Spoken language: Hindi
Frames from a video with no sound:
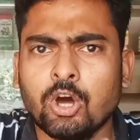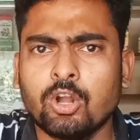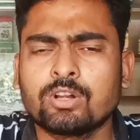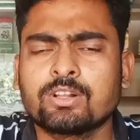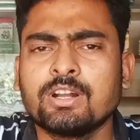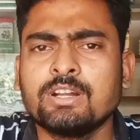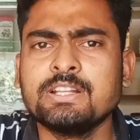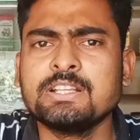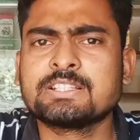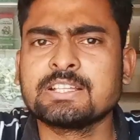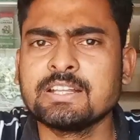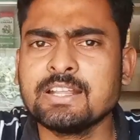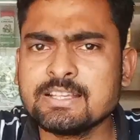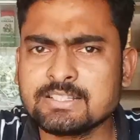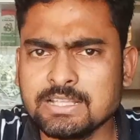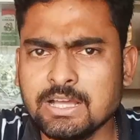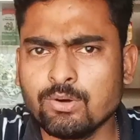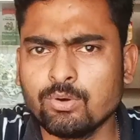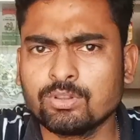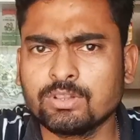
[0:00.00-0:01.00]
और कंडीशन
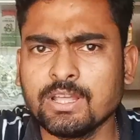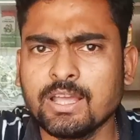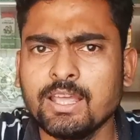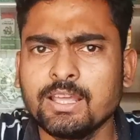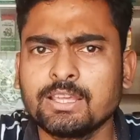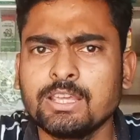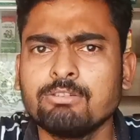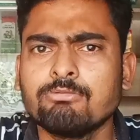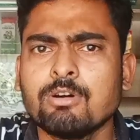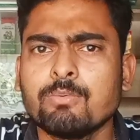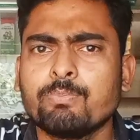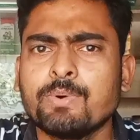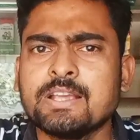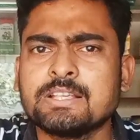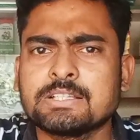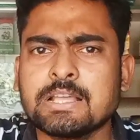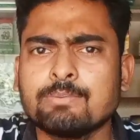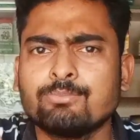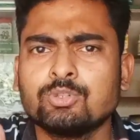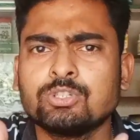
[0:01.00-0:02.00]
ऐसा होता है कि वो
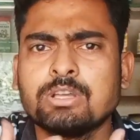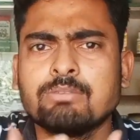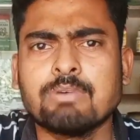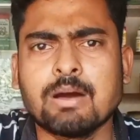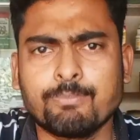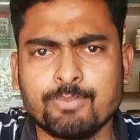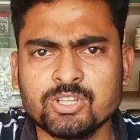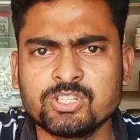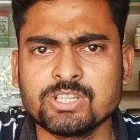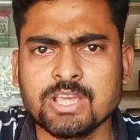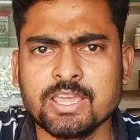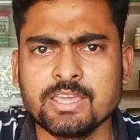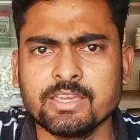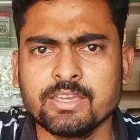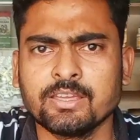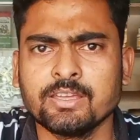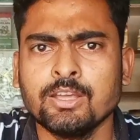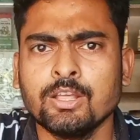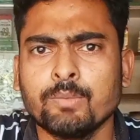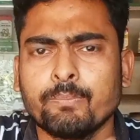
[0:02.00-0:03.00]
पैसा मुझे वापस
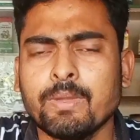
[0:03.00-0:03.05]
चाहिए